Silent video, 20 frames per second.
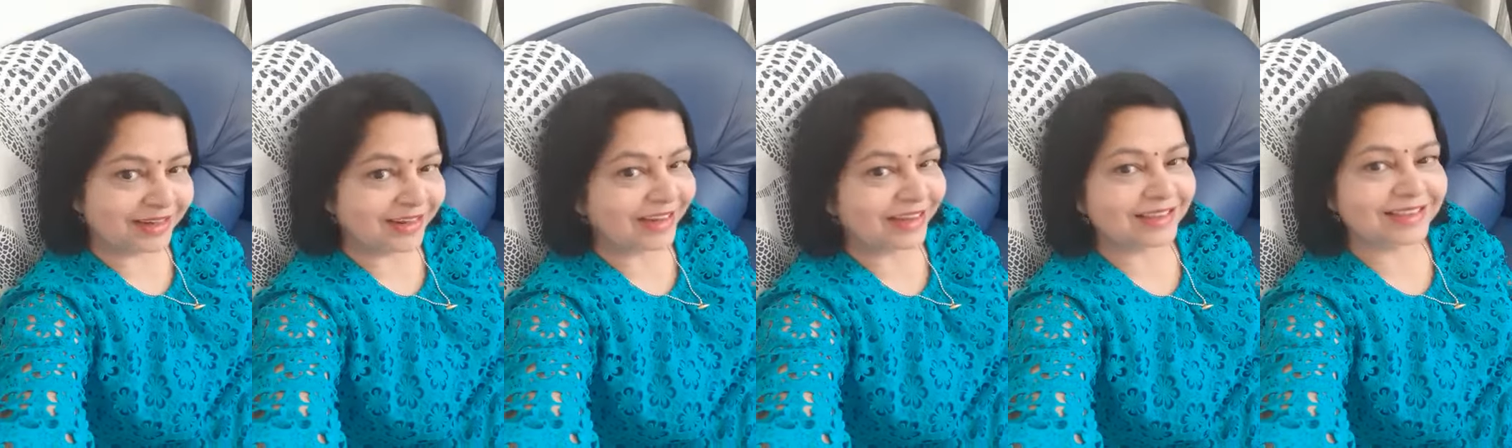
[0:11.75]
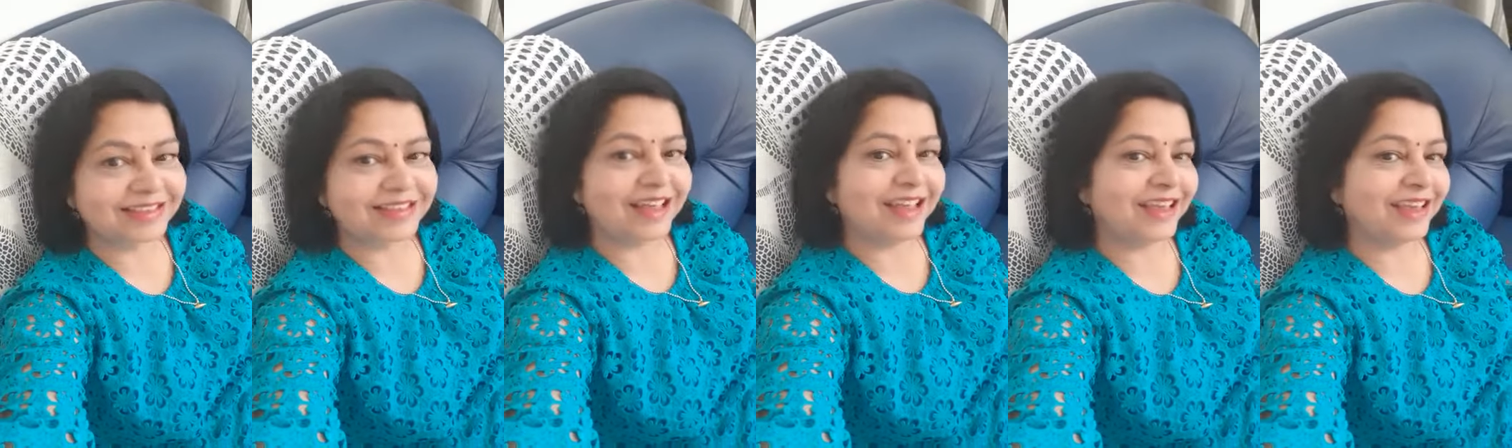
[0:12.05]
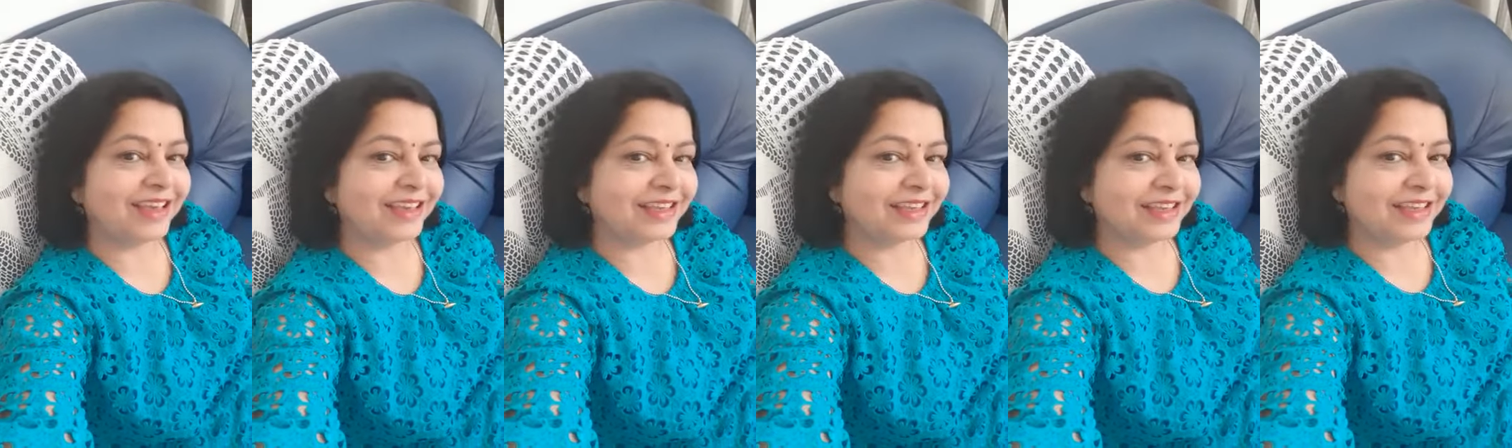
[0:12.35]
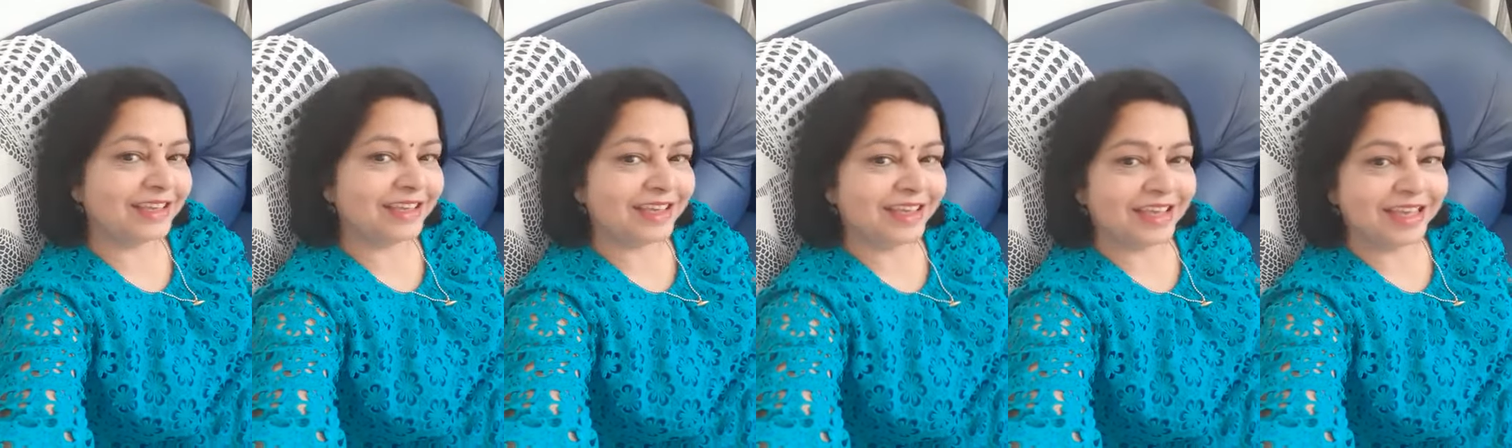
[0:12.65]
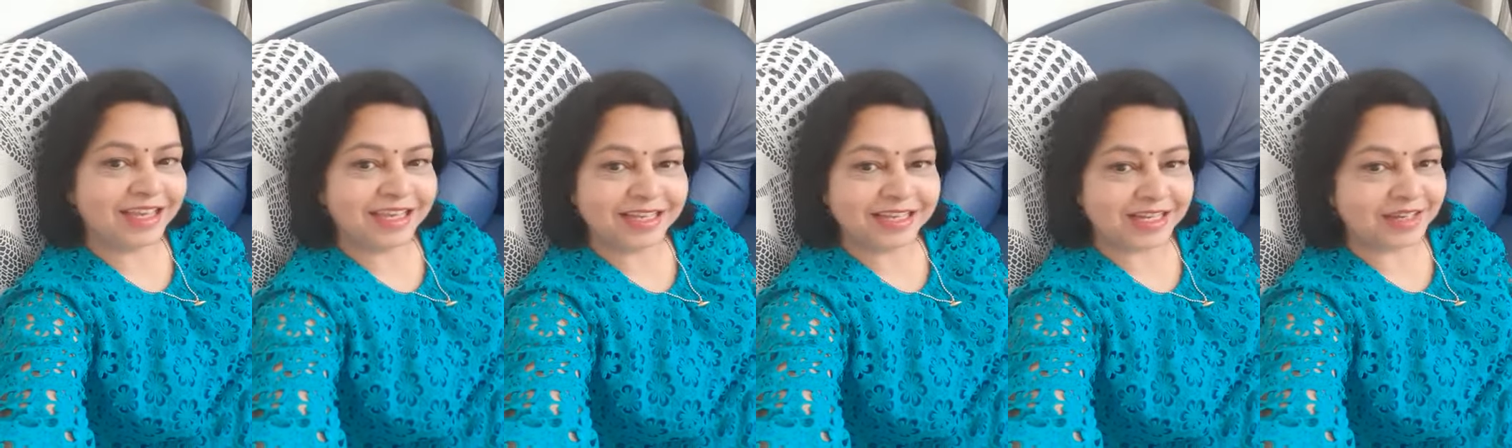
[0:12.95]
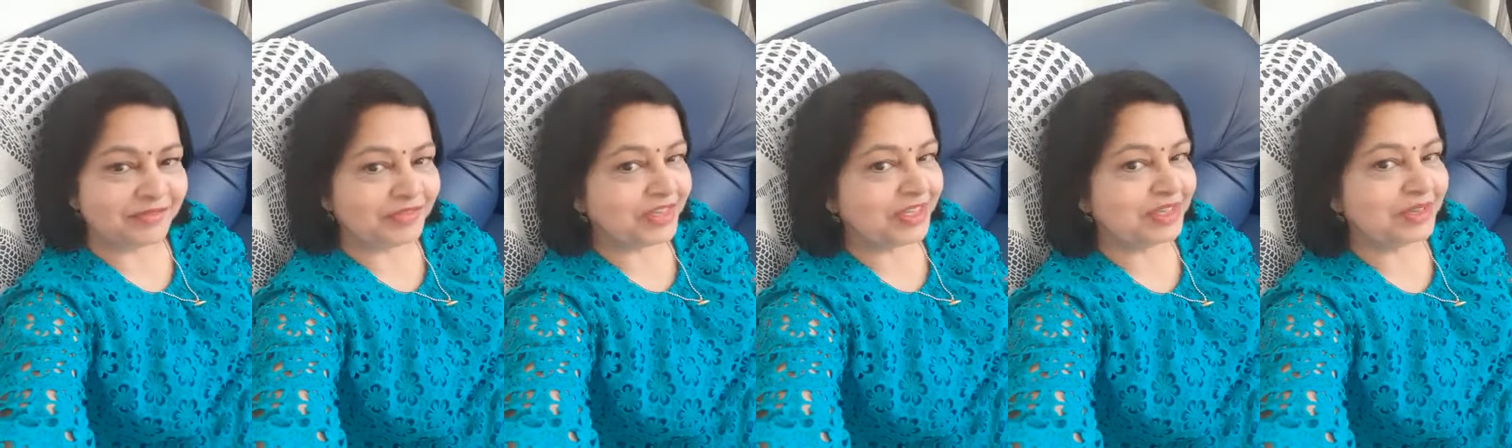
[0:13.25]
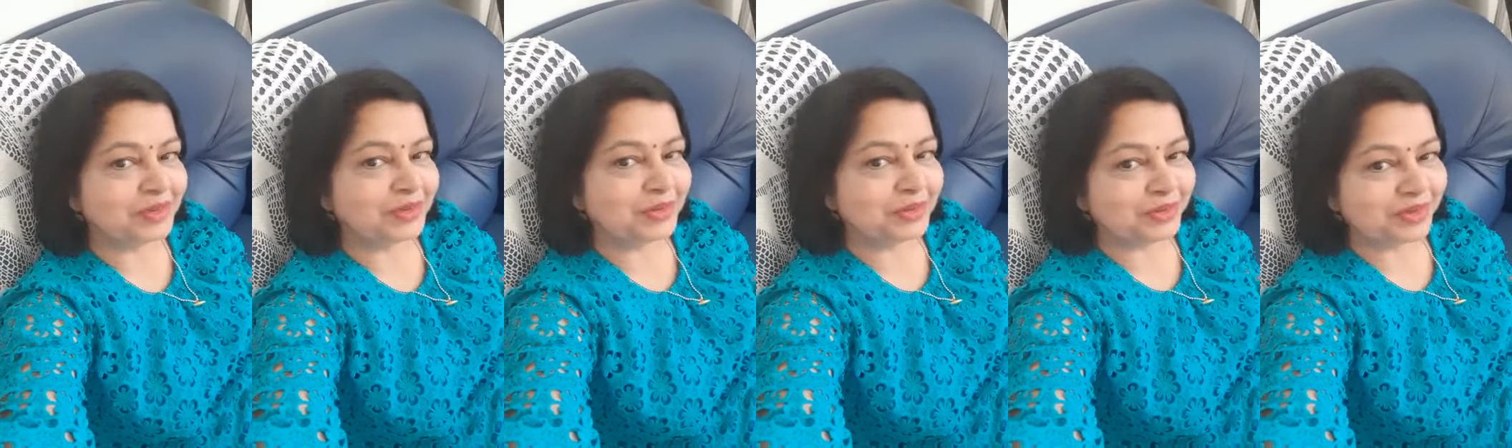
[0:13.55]
लगता है कि कवि
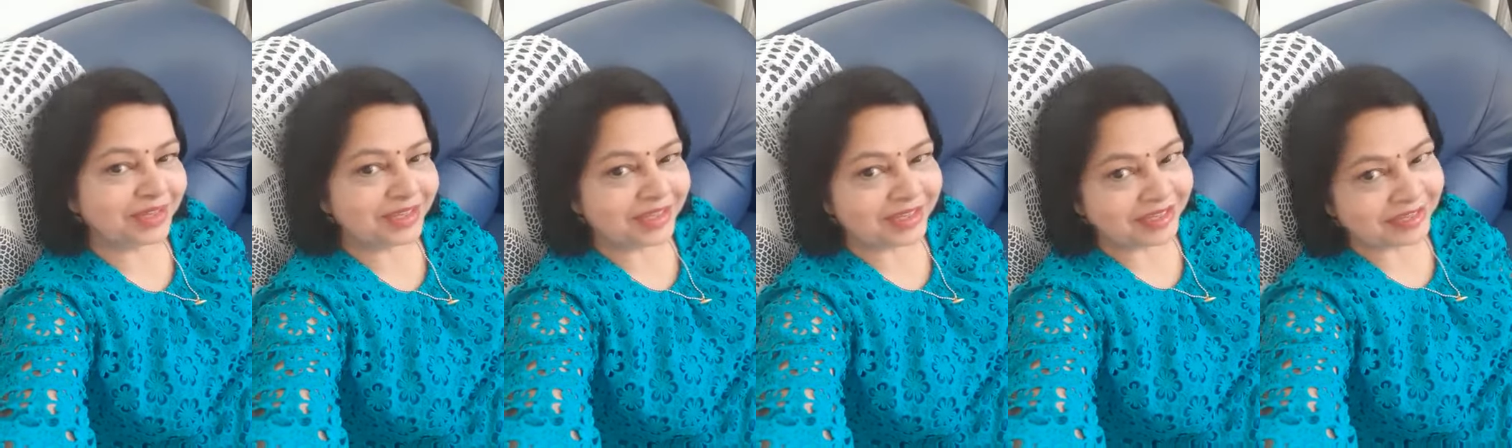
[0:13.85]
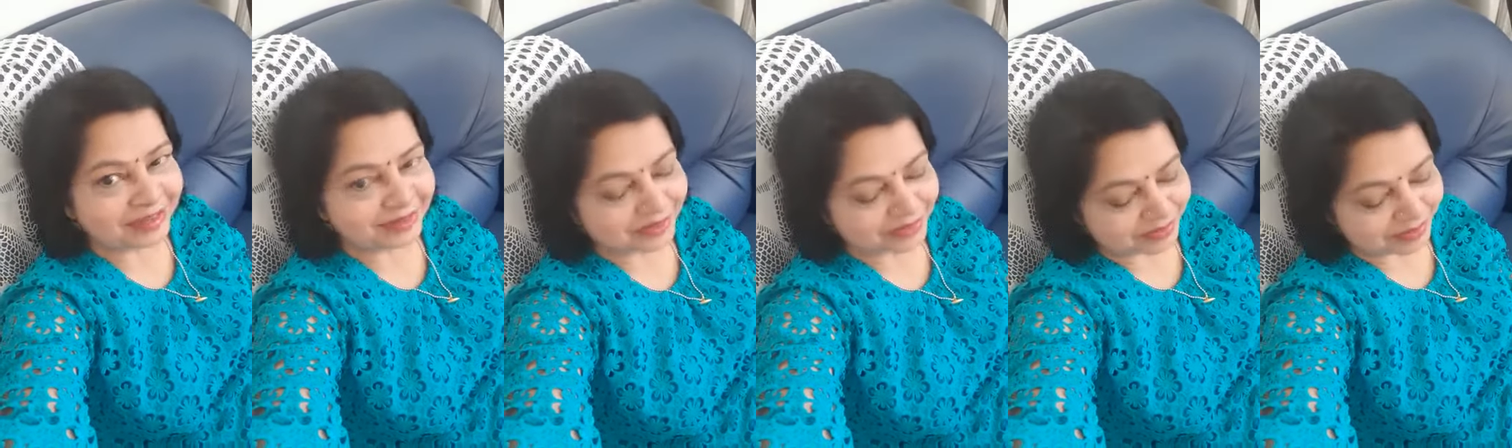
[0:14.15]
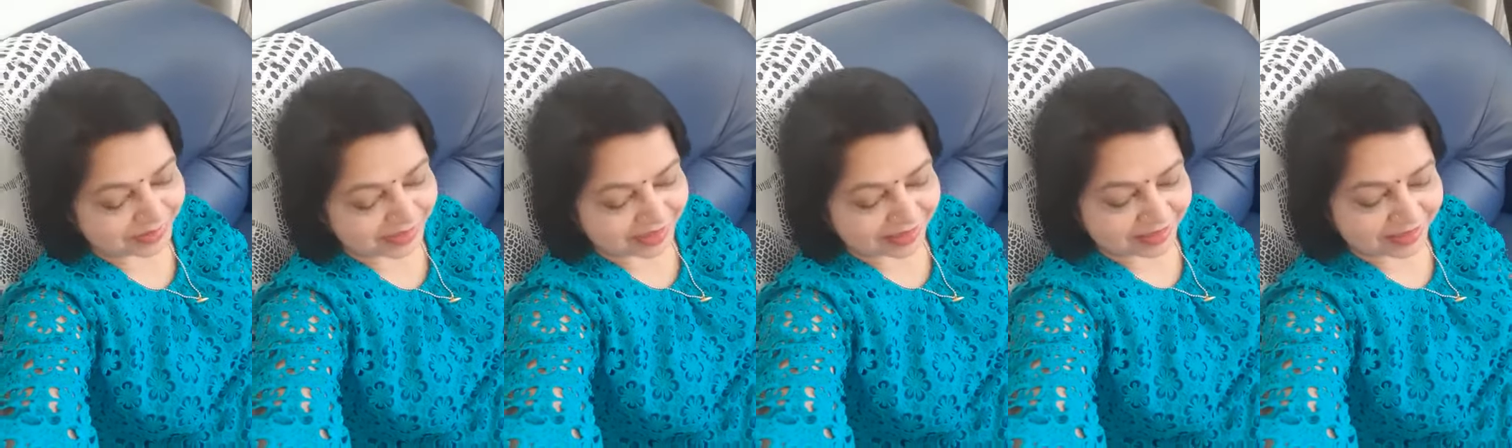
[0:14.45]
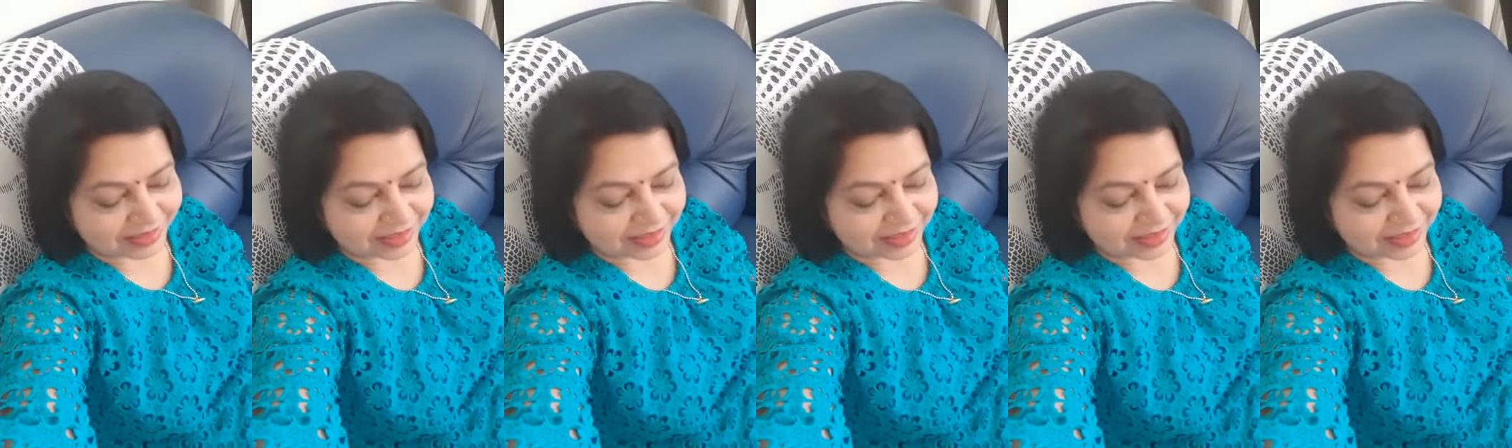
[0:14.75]
हो गई हूँ मैं